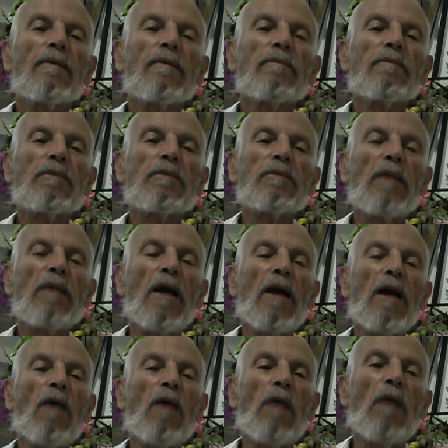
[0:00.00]
بسم
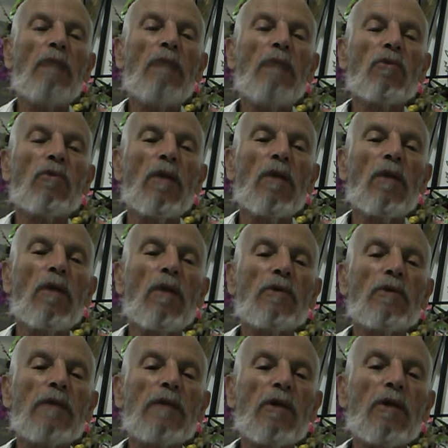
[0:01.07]
الله والحمد لله
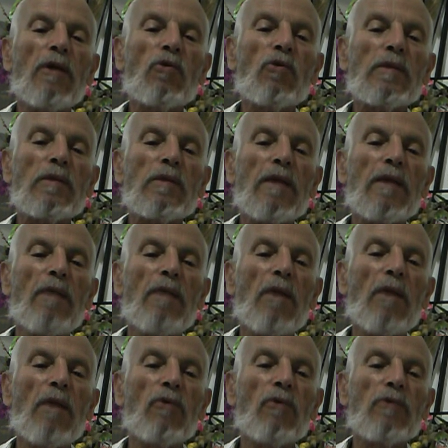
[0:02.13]
والصلاة والسلام
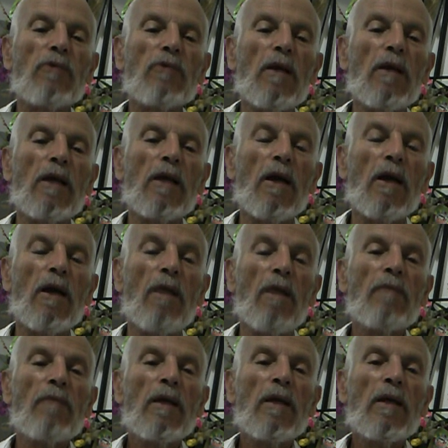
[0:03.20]
على رسل الله الكرام
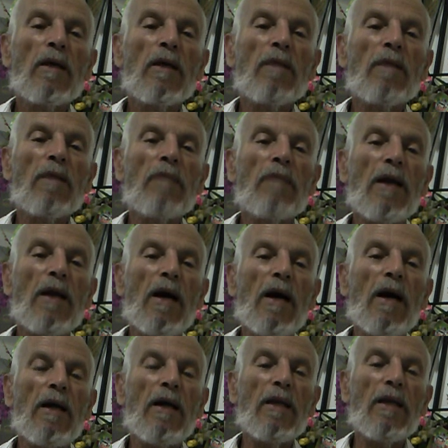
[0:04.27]
ربنا
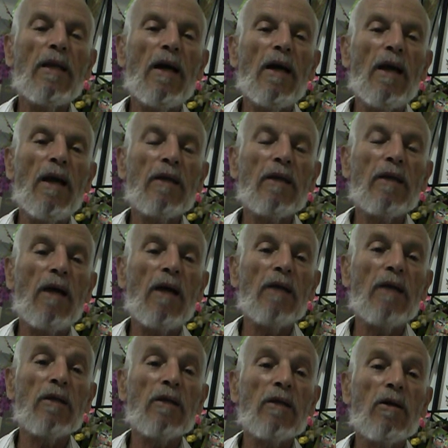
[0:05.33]
أعنا على
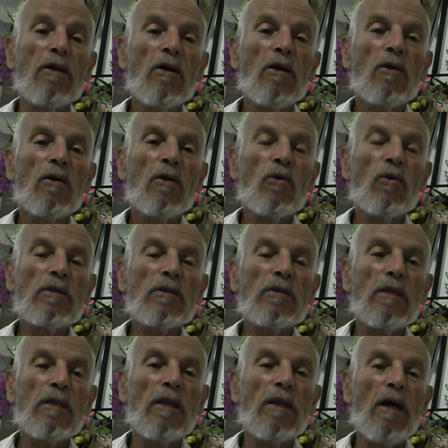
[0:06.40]
طاعتك
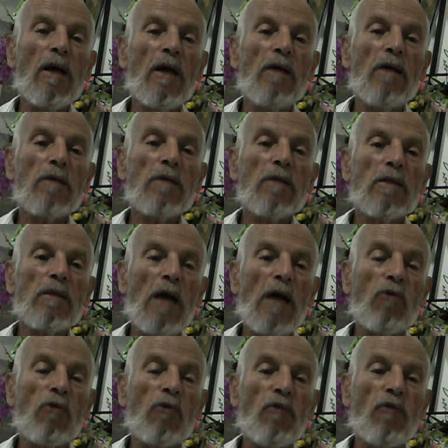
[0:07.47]
وزدنا
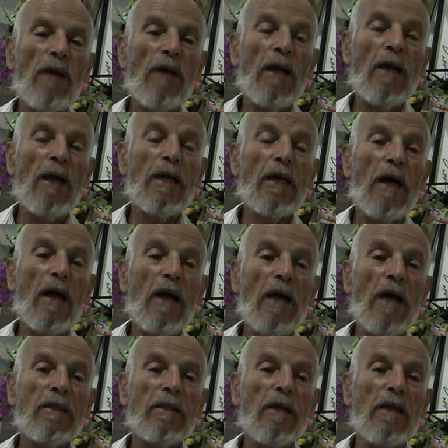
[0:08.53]
تعرفا عليك
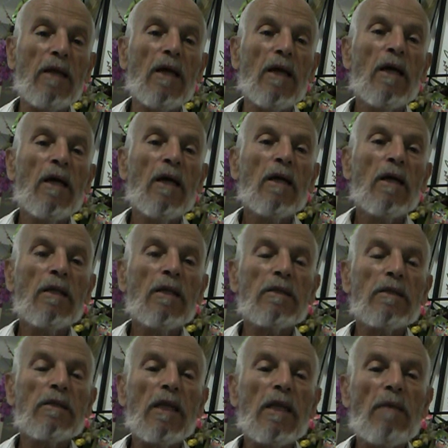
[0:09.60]
حتى
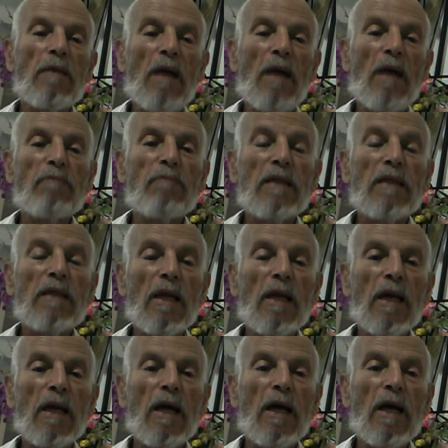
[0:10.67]
نزداد محبة
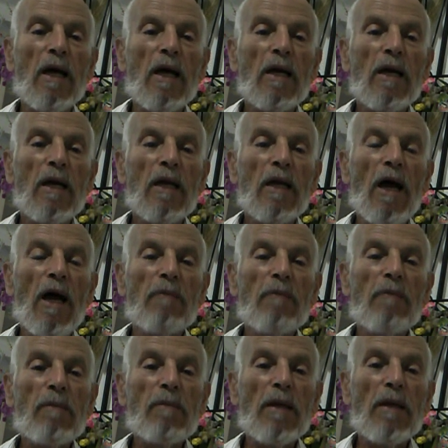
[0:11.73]
لك يا
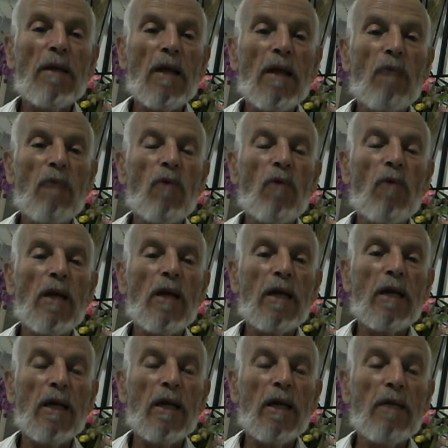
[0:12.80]
حبيبنا الأول يا
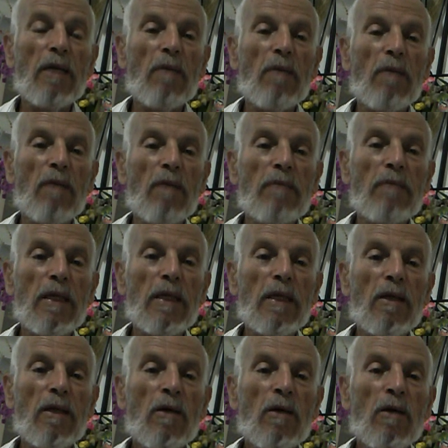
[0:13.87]
كريم آمين
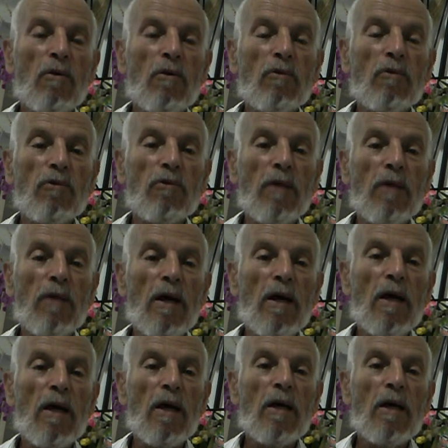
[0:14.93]
ارسلنا